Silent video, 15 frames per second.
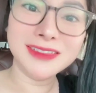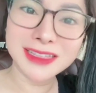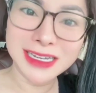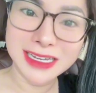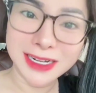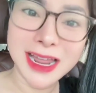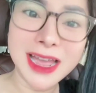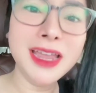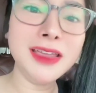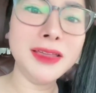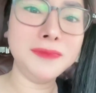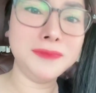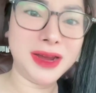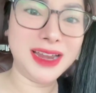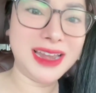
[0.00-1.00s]
thì đấy
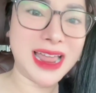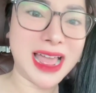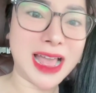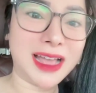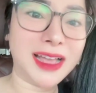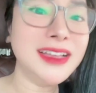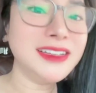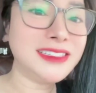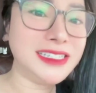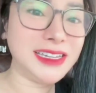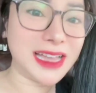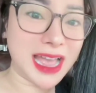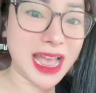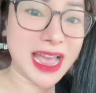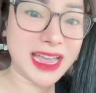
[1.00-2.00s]
mới là chị
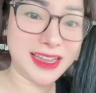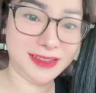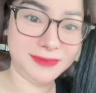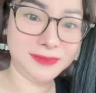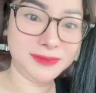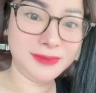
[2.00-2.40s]
hai